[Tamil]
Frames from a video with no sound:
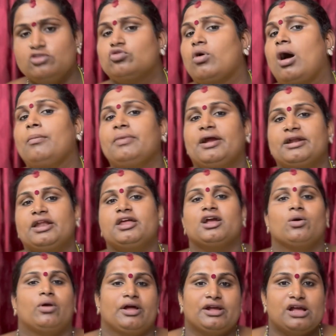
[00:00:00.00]
சுவாமிக்கிட்ட
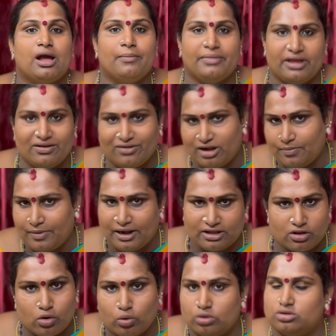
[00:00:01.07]
நீங்கள் உடைக்காமையே
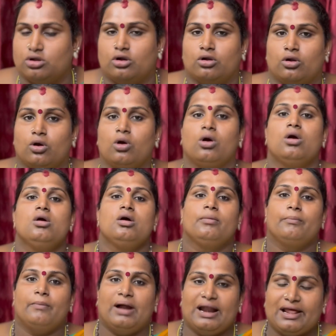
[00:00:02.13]
வழிபாட்டுக்கு கொடுத்துடணும்
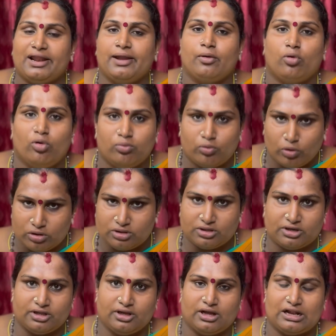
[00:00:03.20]
மலரை
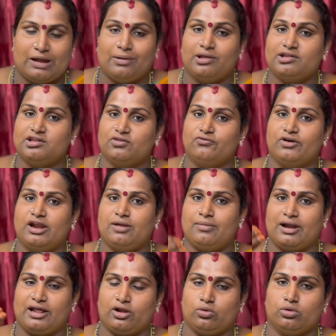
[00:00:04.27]
கொடுத்துட்டு அதாவது செவ்வழி
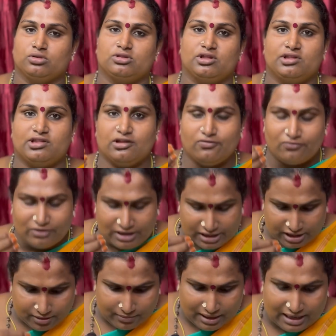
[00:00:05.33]
மலரை கொடுத்து
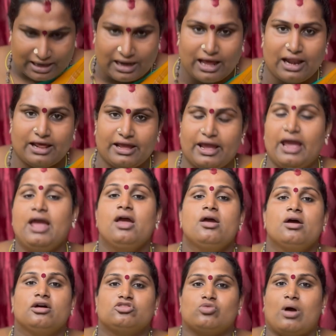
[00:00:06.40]
செவ்வழி மலராலேயே
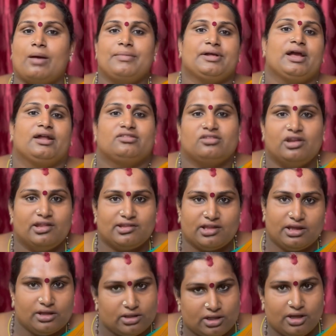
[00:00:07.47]
சுவாமிக்கு அர்ச்சனை
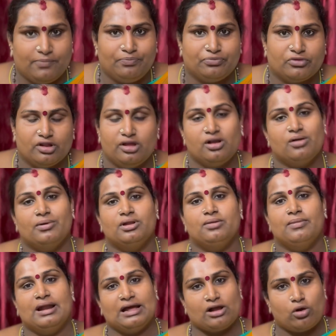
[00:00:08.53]
செய்து நீங்கள்
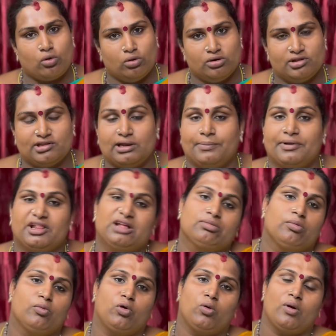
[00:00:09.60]
வந்து மிளகை கொண்டு சில பேர்
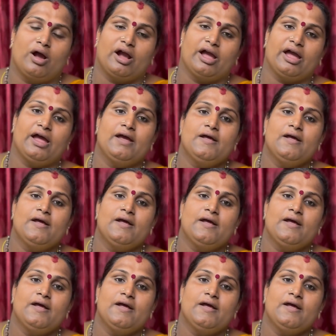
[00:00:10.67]
தீபம் போடுவாங்க